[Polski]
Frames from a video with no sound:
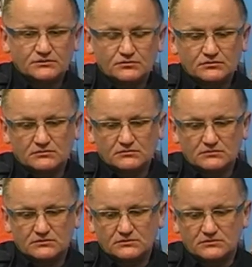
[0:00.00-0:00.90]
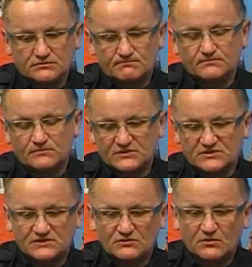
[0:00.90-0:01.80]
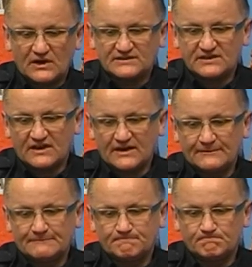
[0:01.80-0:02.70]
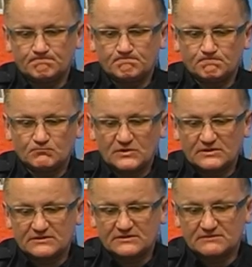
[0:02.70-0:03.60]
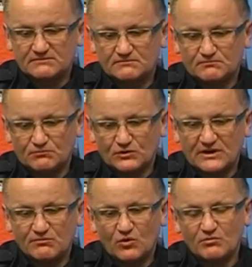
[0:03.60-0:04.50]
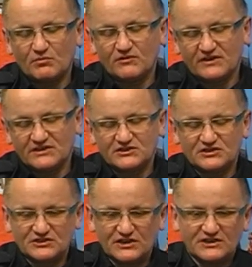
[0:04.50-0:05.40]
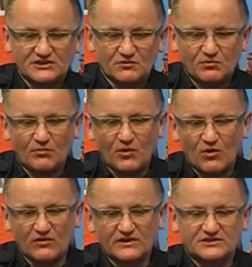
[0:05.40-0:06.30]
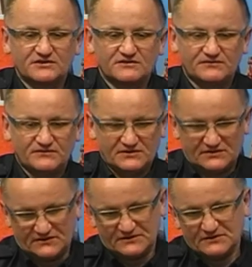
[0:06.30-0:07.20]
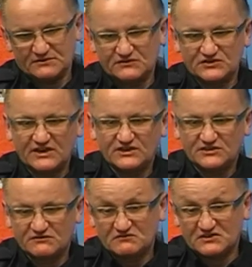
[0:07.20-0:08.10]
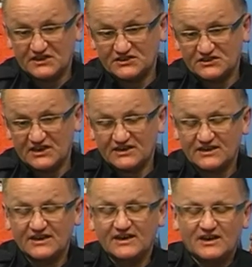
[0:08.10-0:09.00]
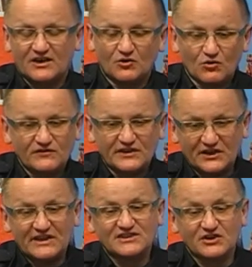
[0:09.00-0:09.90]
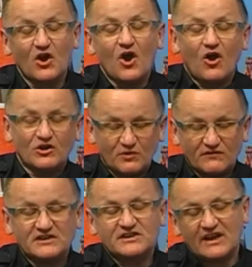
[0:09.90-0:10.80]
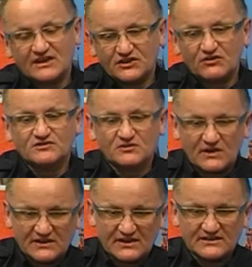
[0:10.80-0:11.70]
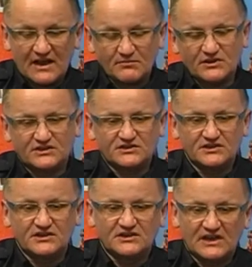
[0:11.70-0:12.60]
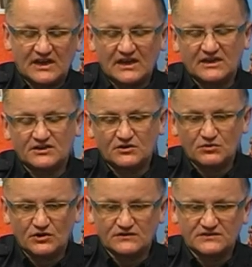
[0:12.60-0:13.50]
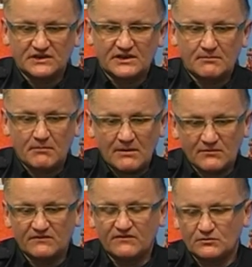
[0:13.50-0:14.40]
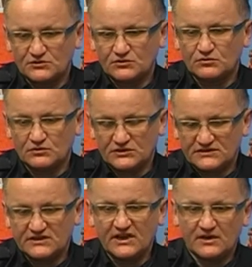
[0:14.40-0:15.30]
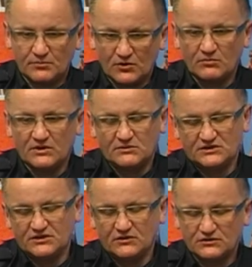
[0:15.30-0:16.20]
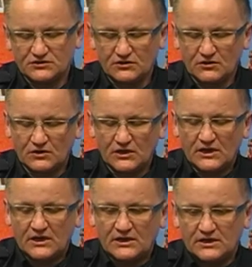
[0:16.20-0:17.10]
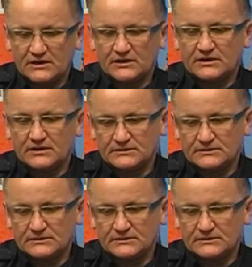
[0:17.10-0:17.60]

tu mm, sytuacja mm, można byłoby powiedzieć, że dzieli się po połowie, czy w, dzieli się w częściach równych. Inaczej odpowiedzialna się rozkłada na pieszych i na kierujących. Mamy w Wałbrzychu, istnieje problem, jeśli chodzi o e, e